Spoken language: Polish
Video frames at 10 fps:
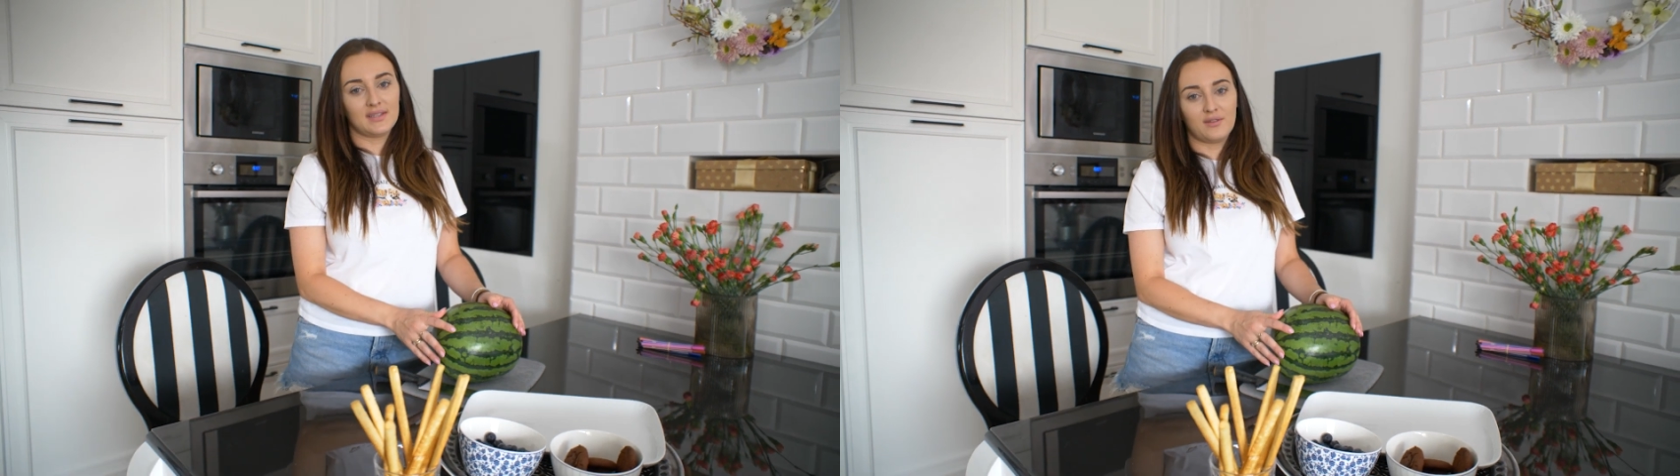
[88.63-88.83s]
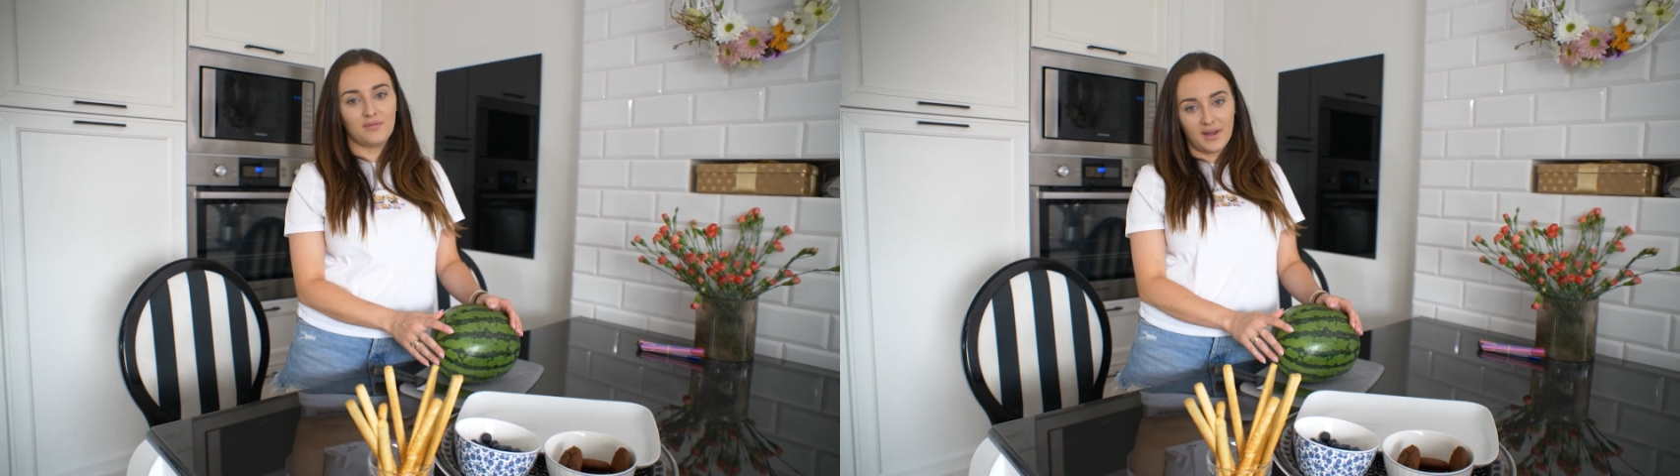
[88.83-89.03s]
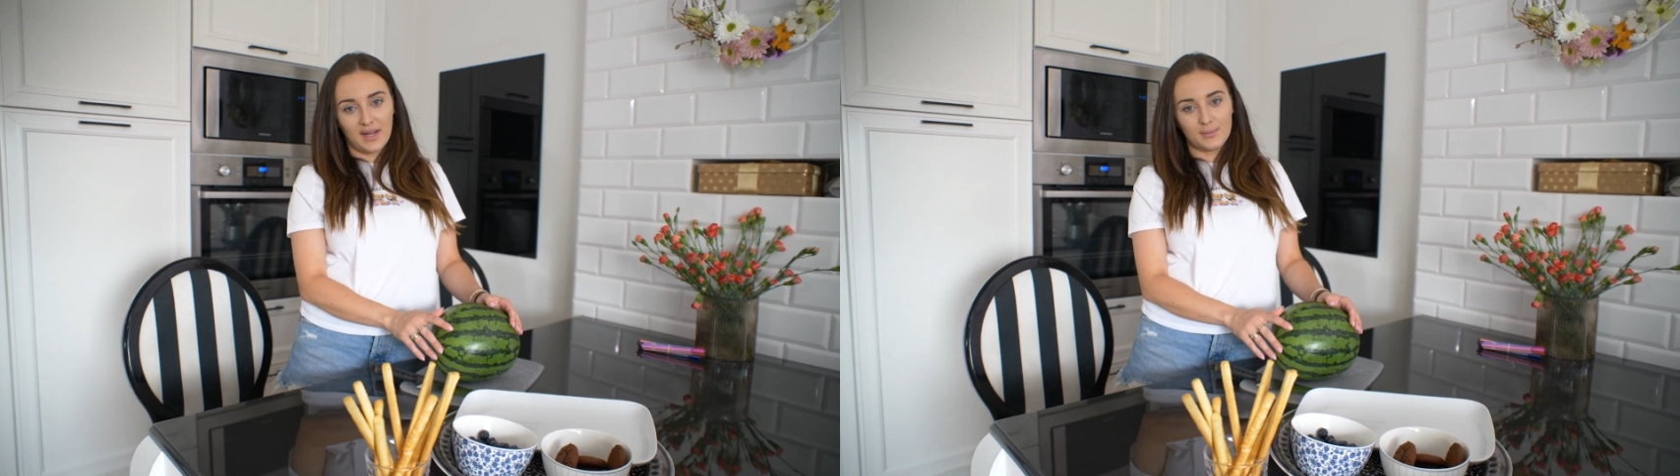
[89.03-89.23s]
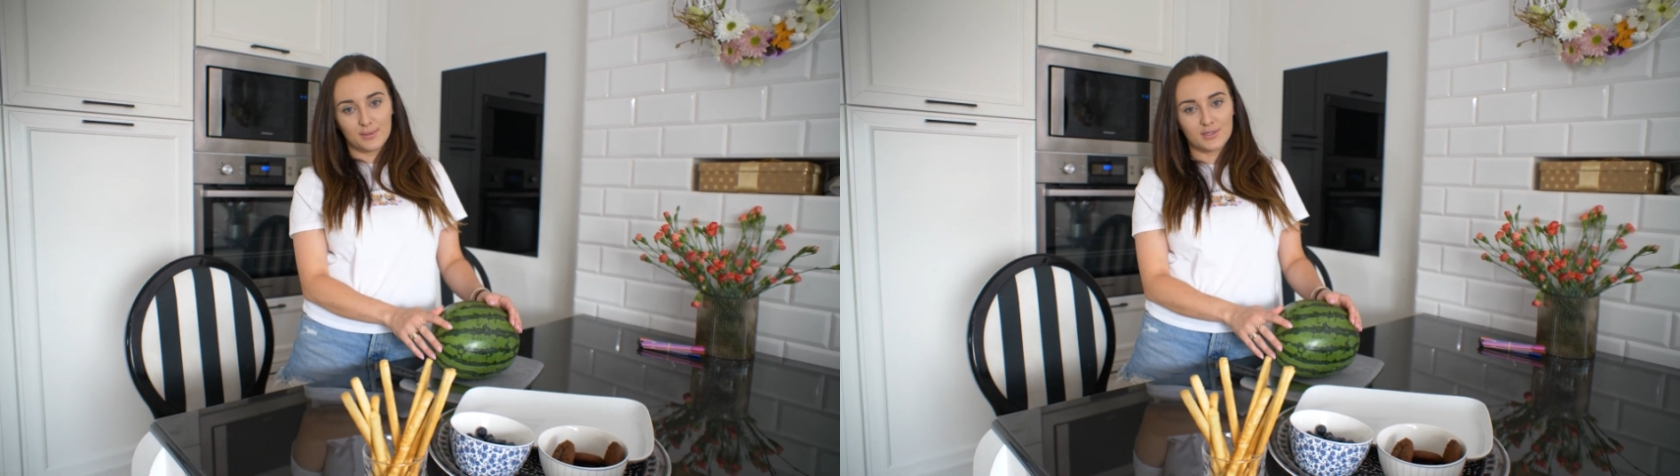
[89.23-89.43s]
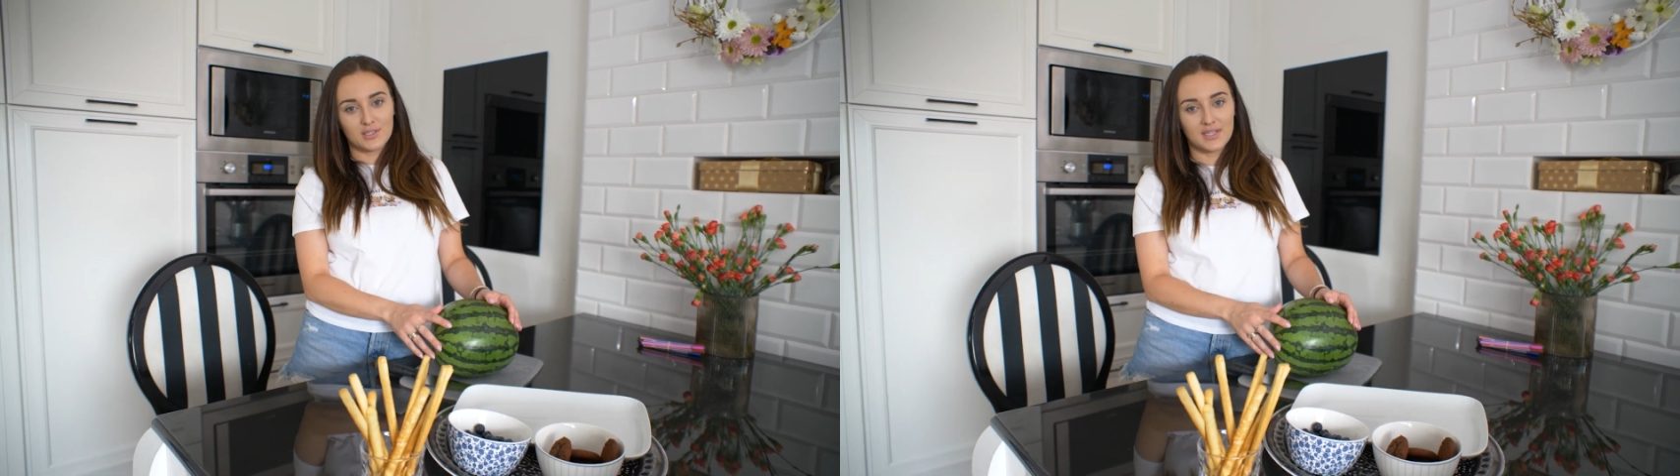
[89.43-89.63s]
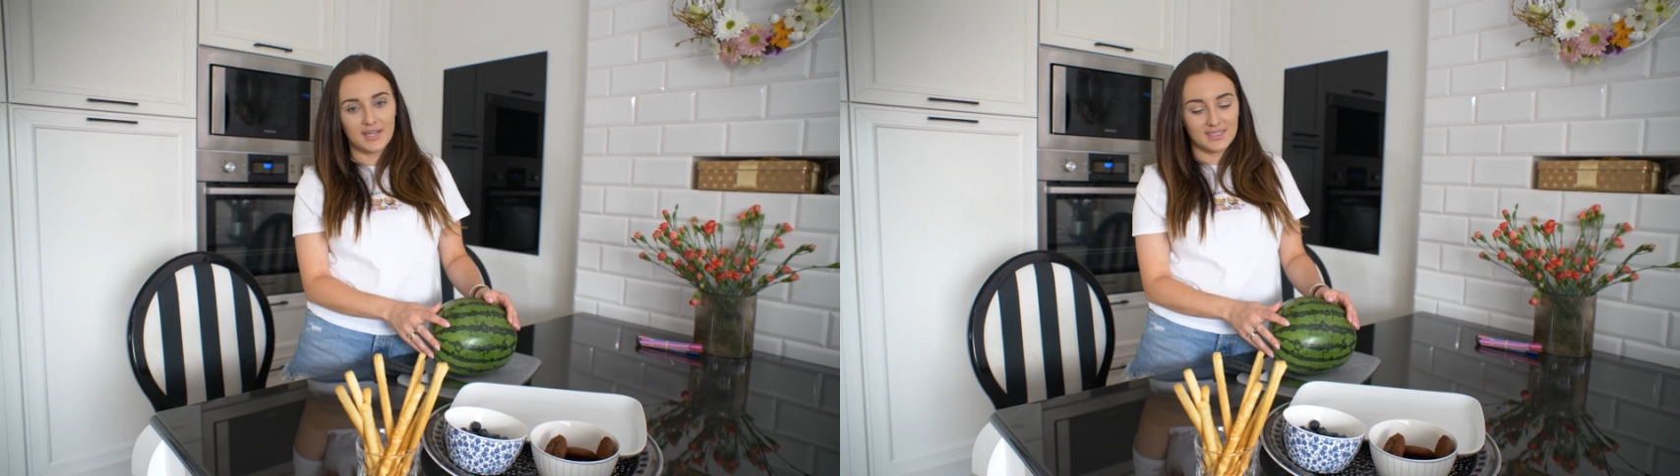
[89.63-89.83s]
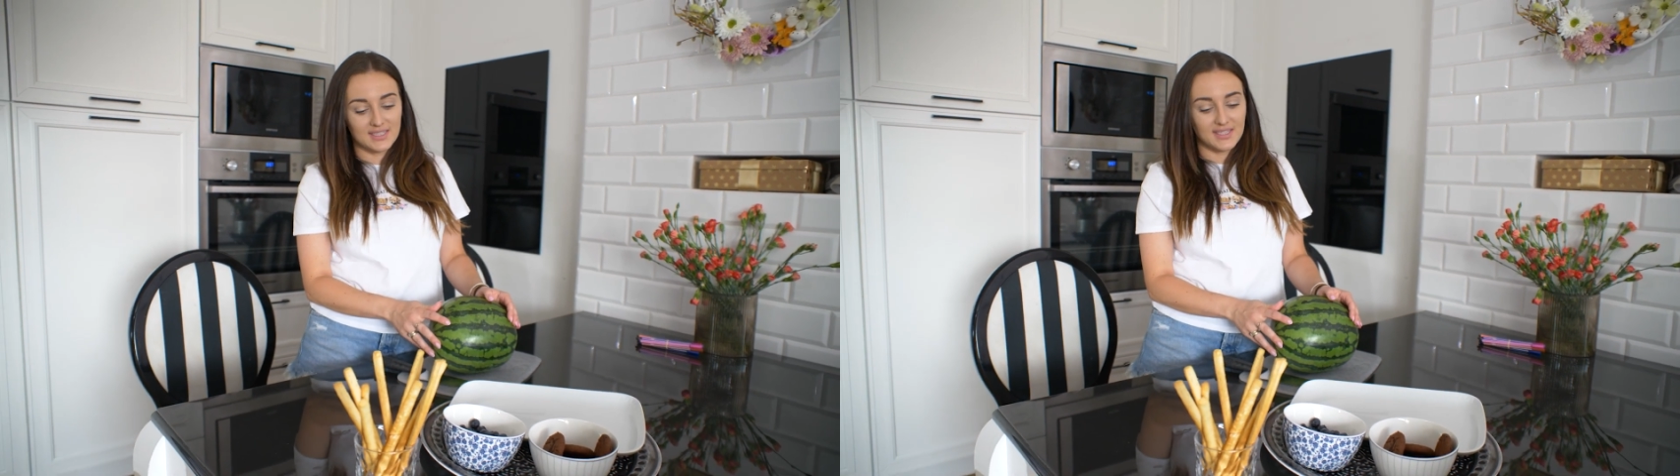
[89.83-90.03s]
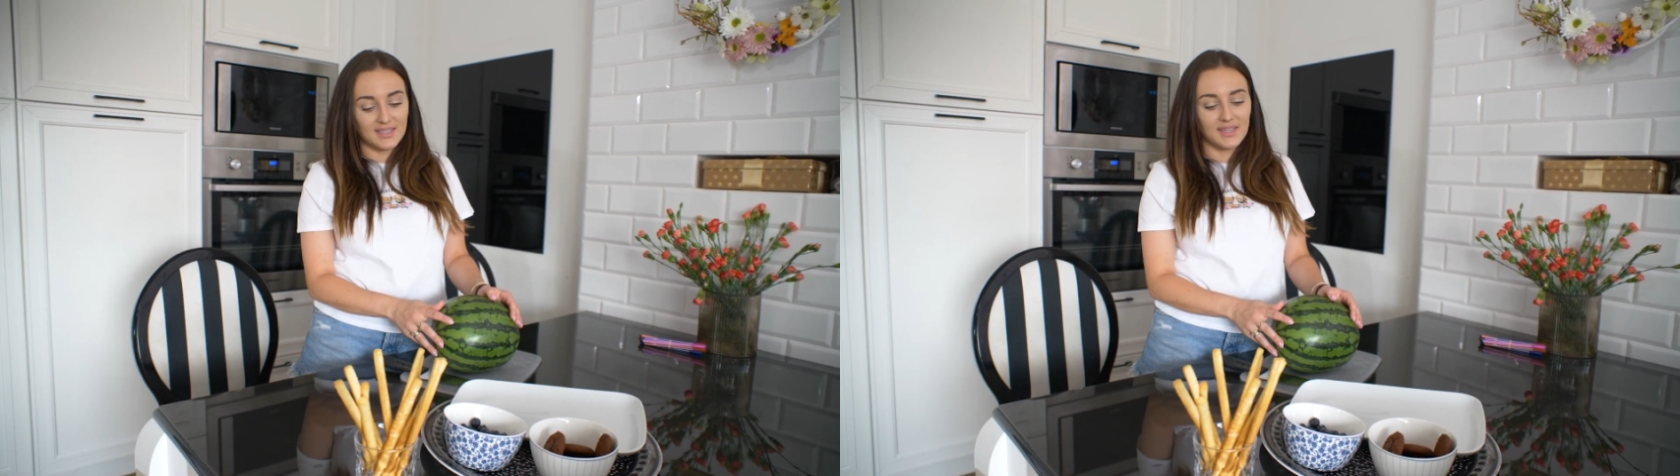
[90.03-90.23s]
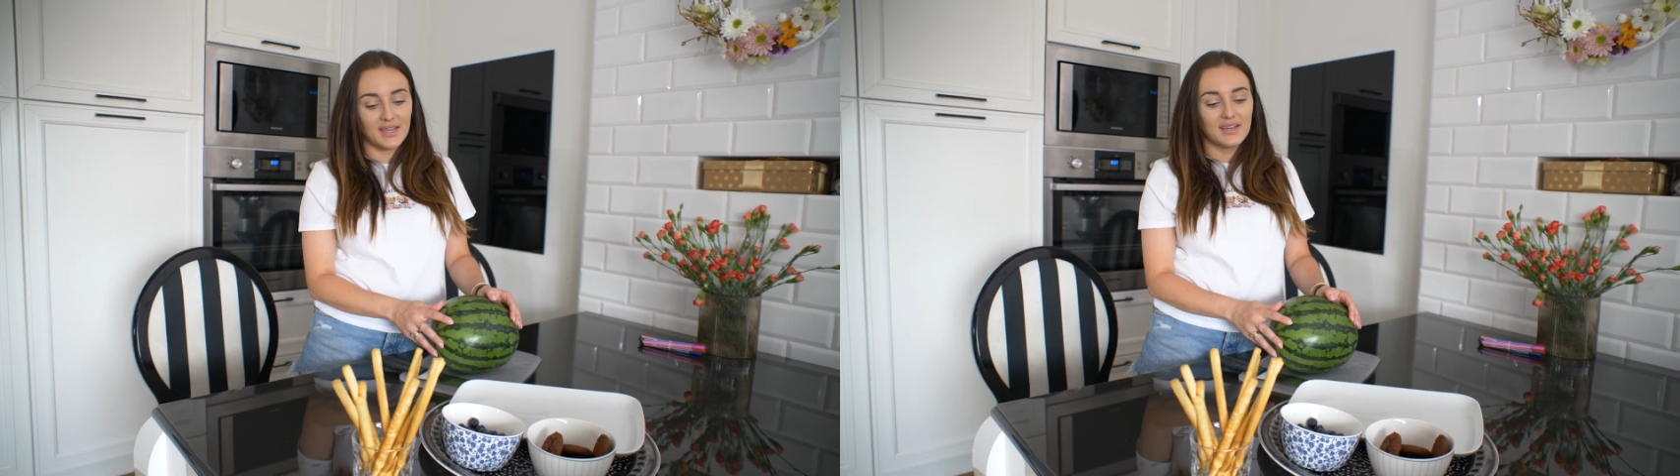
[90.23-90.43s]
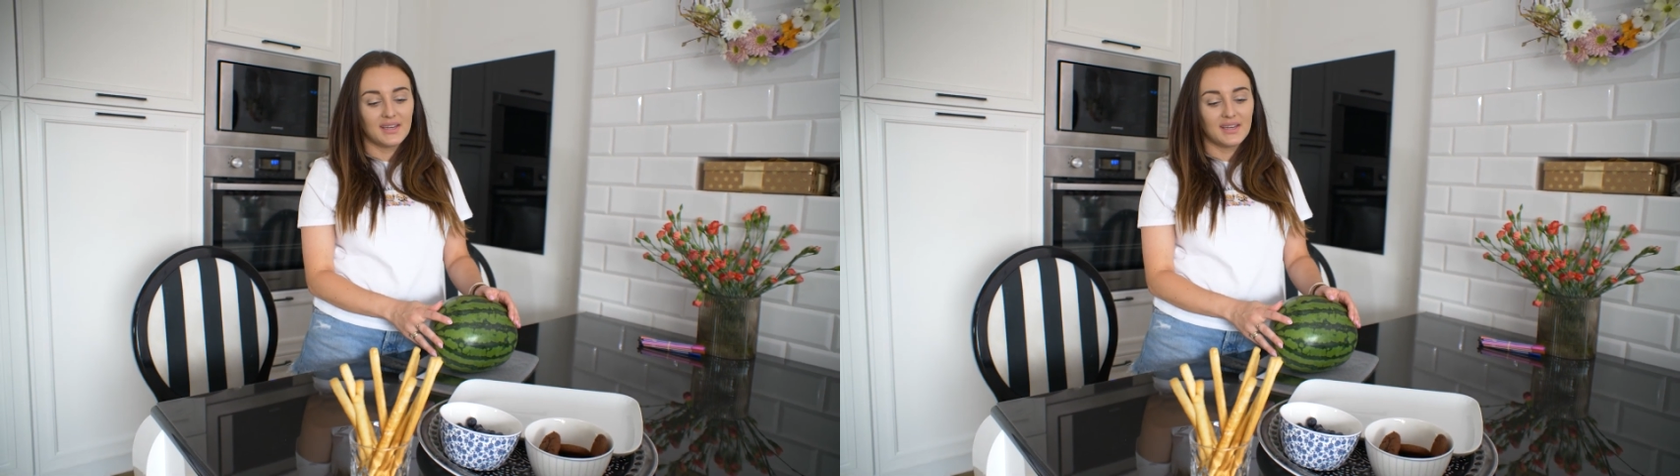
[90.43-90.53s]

dwa albo trzy razy dziennie.